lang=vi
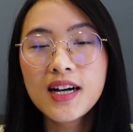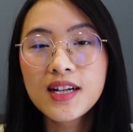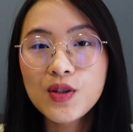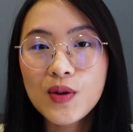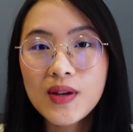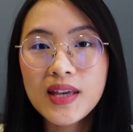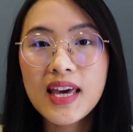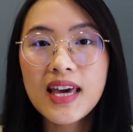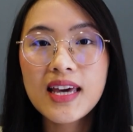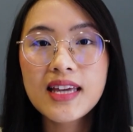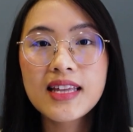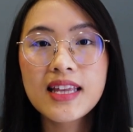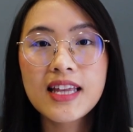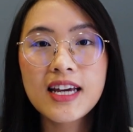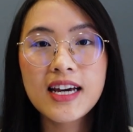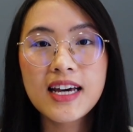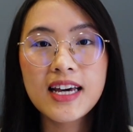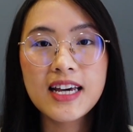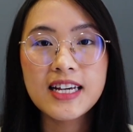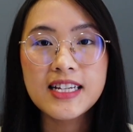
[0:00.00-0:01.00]
Tuy nhiên
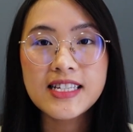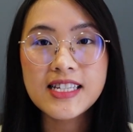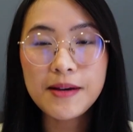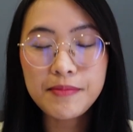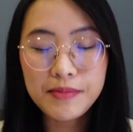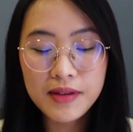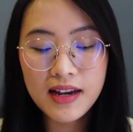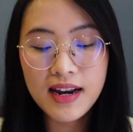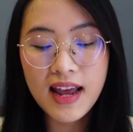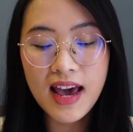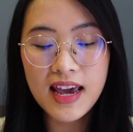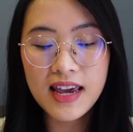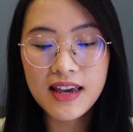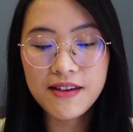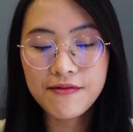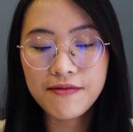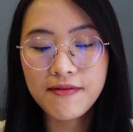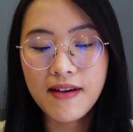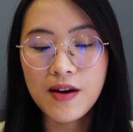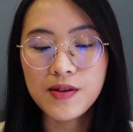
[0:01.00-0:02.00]
thì sắp tới
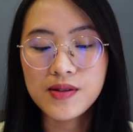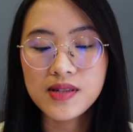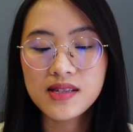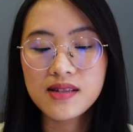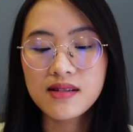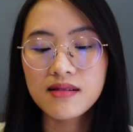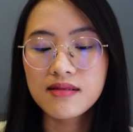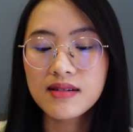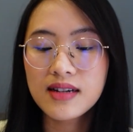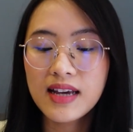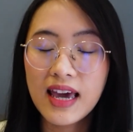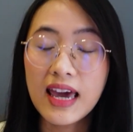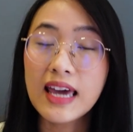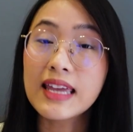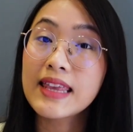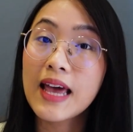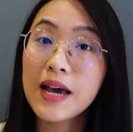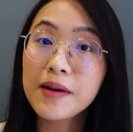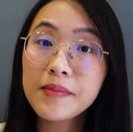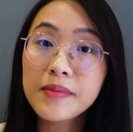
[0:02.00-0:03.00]
đây vào sự
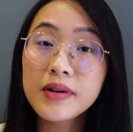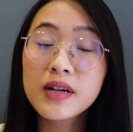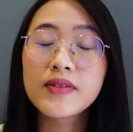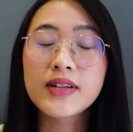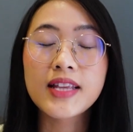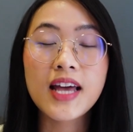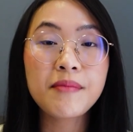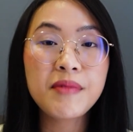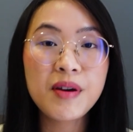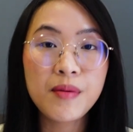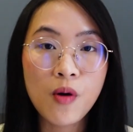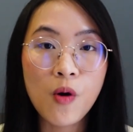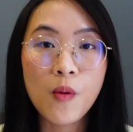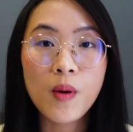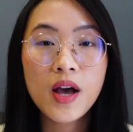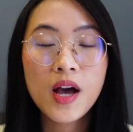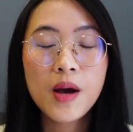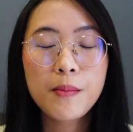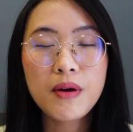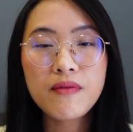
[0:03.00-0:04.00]
kiện tháng 10 và tháng
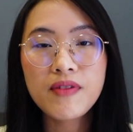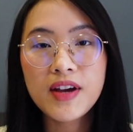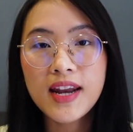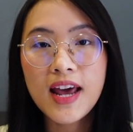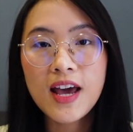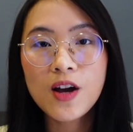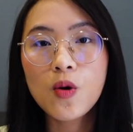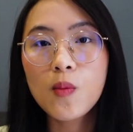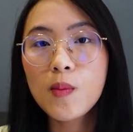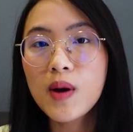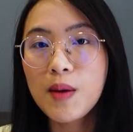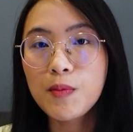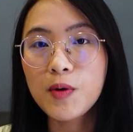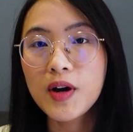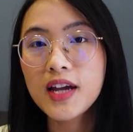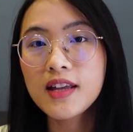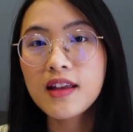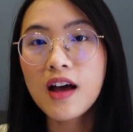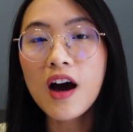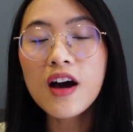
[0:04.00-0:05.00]
11 bởi vì đây cũng là một
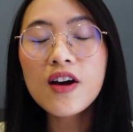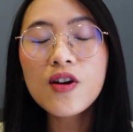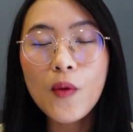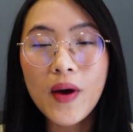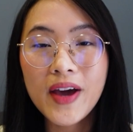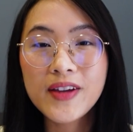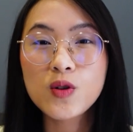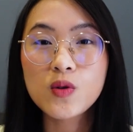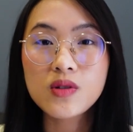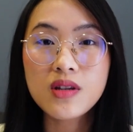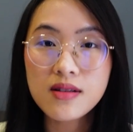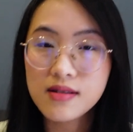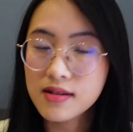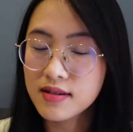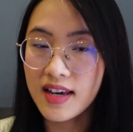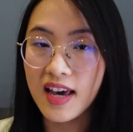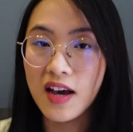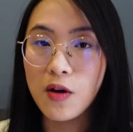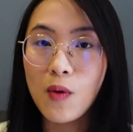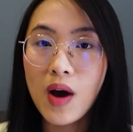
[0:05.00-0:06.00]
cái thói quen tổ chức sự
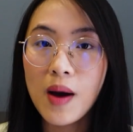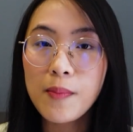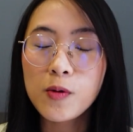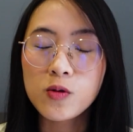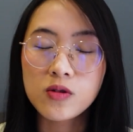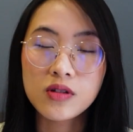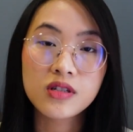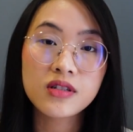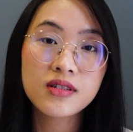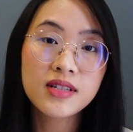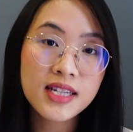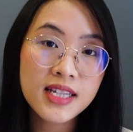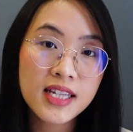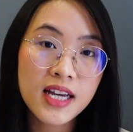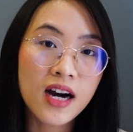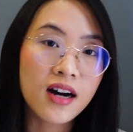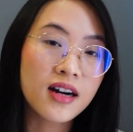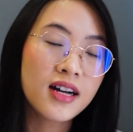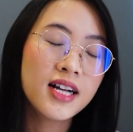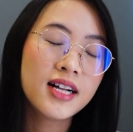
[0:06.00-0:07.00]
kiện của Apple từ trước đến
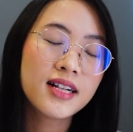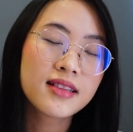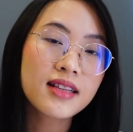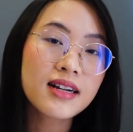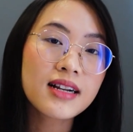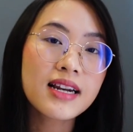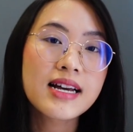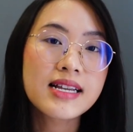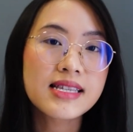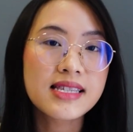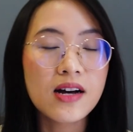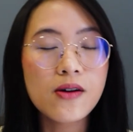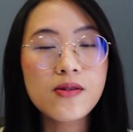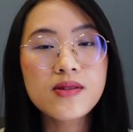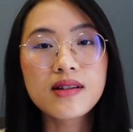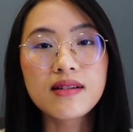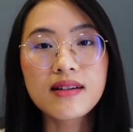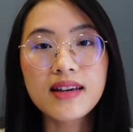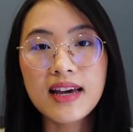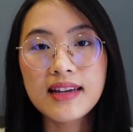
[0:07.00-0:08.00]
giờ tức là sau
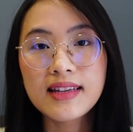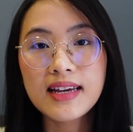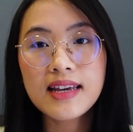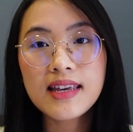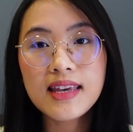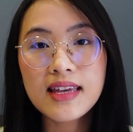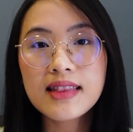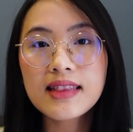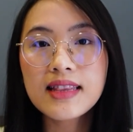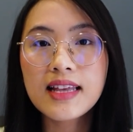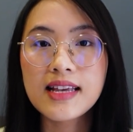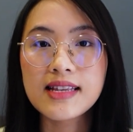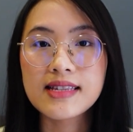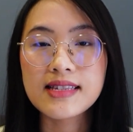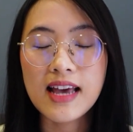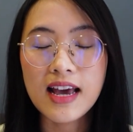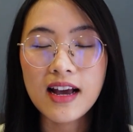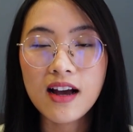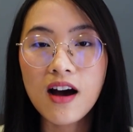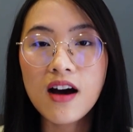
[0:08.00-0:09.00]
sự kiện tháng 9 thì
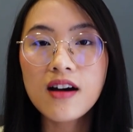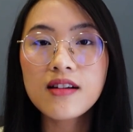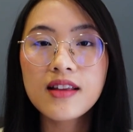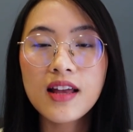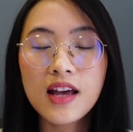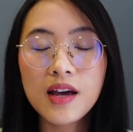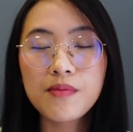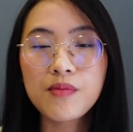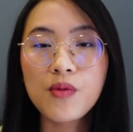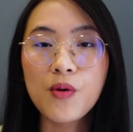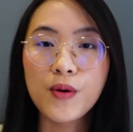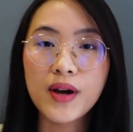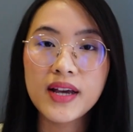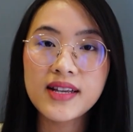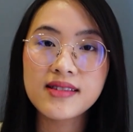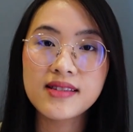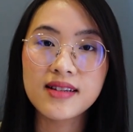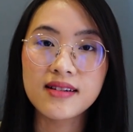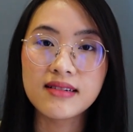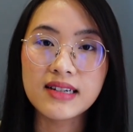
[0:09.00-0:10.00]
sẽ có thêm một
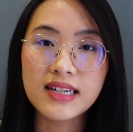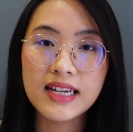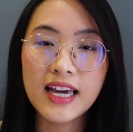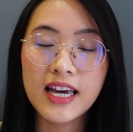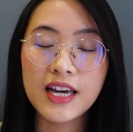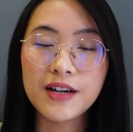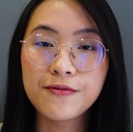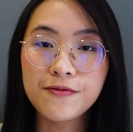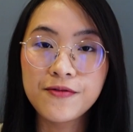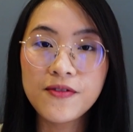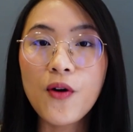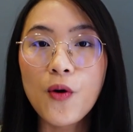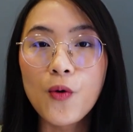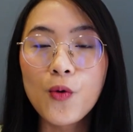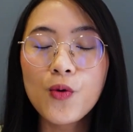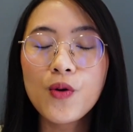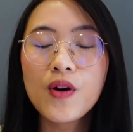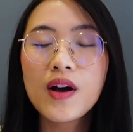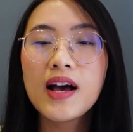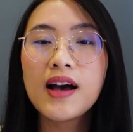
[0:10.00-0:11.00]
cái sự kiện
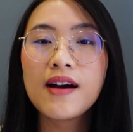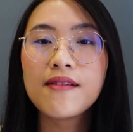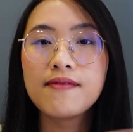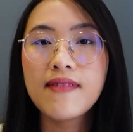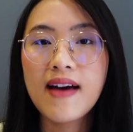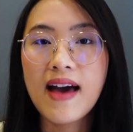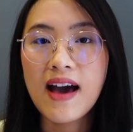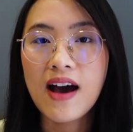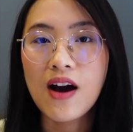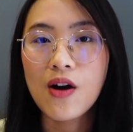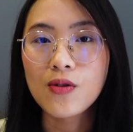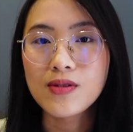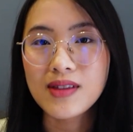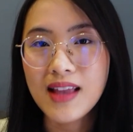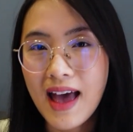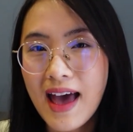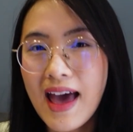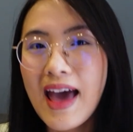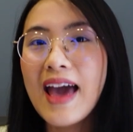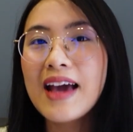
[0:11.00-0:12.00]
phụ vào
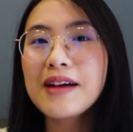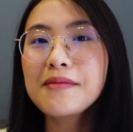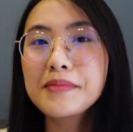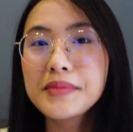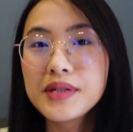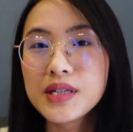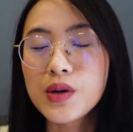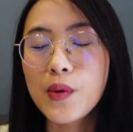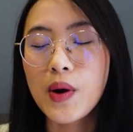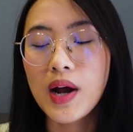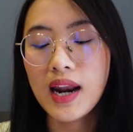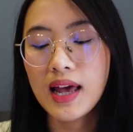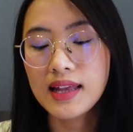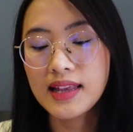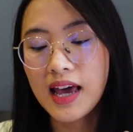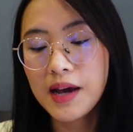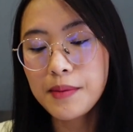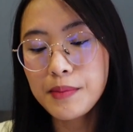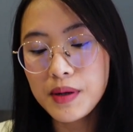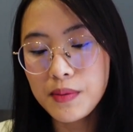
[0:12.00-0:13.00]
tháng 10 hoặc là
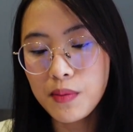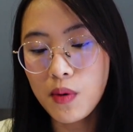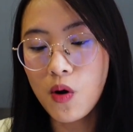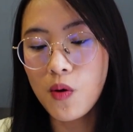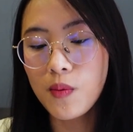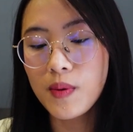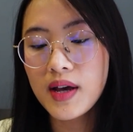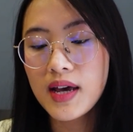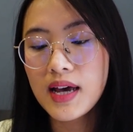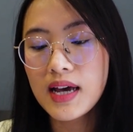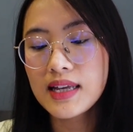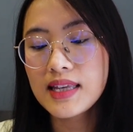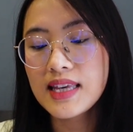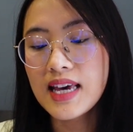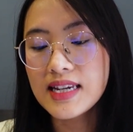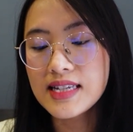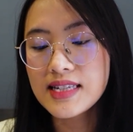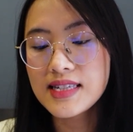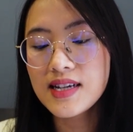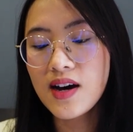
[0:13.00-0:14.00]
tháng 11
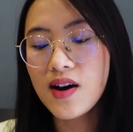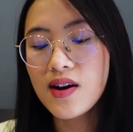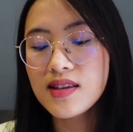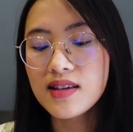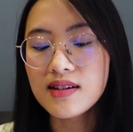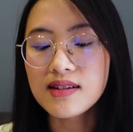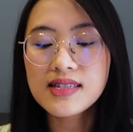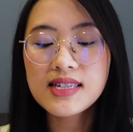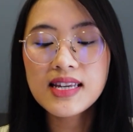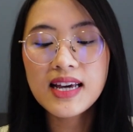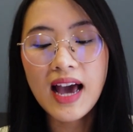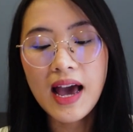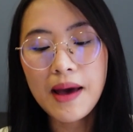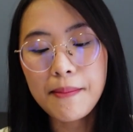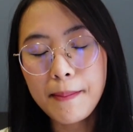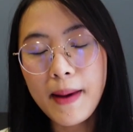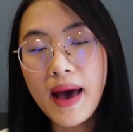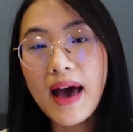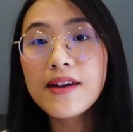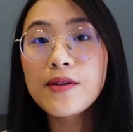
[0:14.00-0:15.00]
dành cho những chiếc
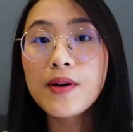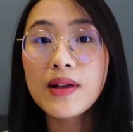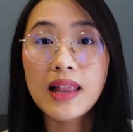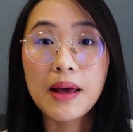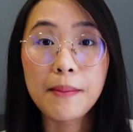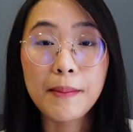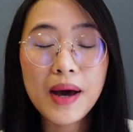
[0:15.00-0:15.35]
iPad hoặc là